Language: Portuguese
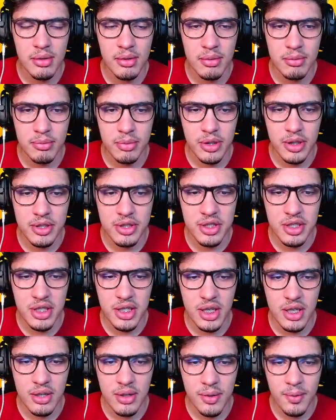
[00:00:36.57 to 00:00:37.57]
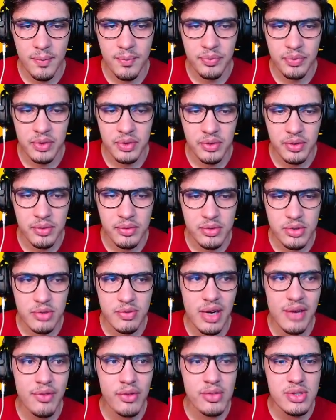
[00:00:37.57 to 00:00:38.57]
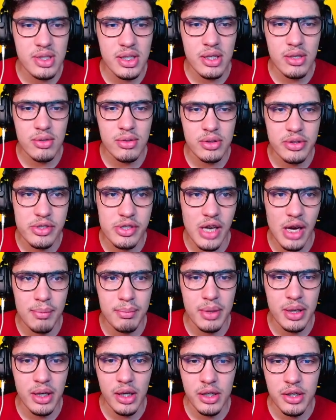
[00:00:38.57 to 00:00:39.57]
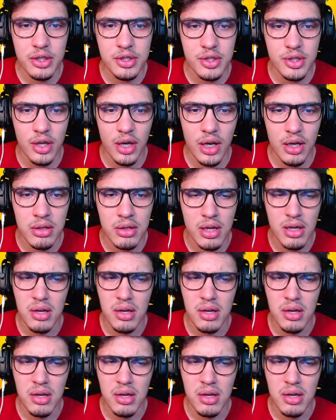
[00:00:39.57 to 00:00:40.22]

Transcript: Bonitinha. Um survivalzinho, diamante, ó.